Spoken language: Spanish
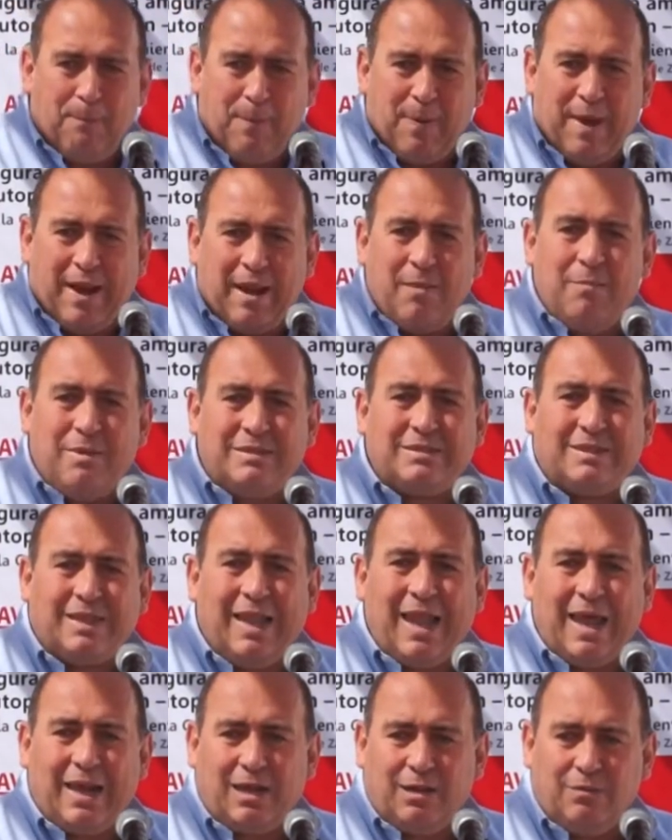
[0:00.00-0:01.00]
para
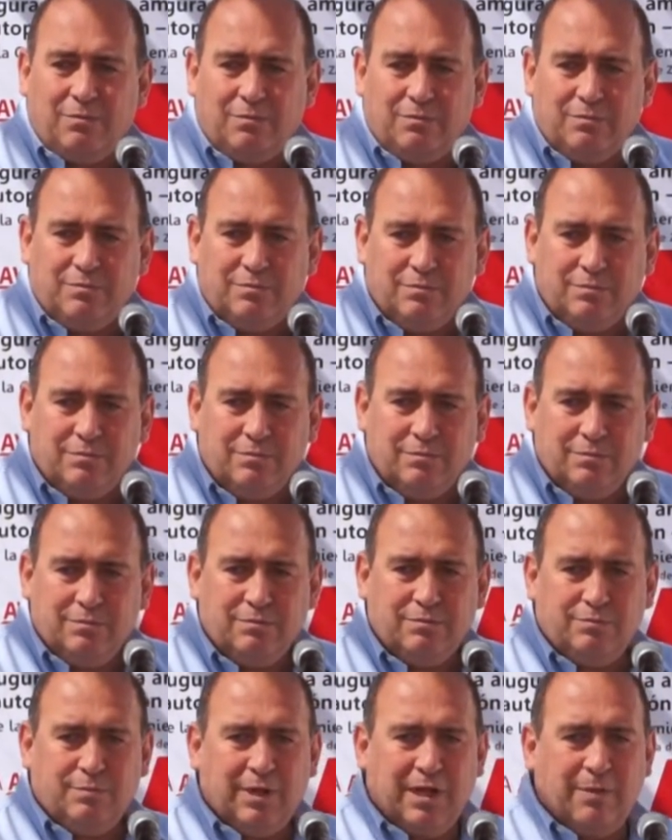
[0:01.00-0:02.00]
mezclar.
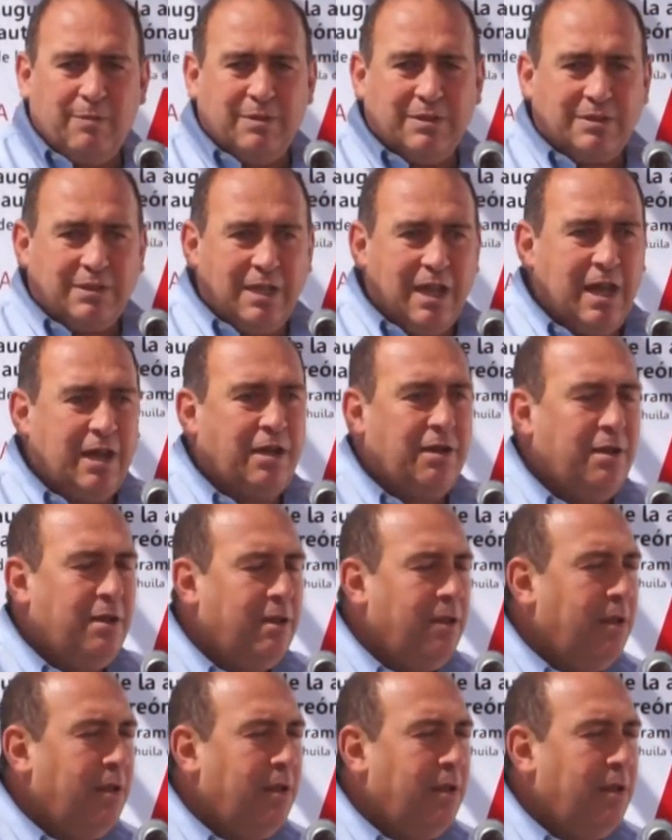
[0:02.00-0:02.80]
Para mezclar.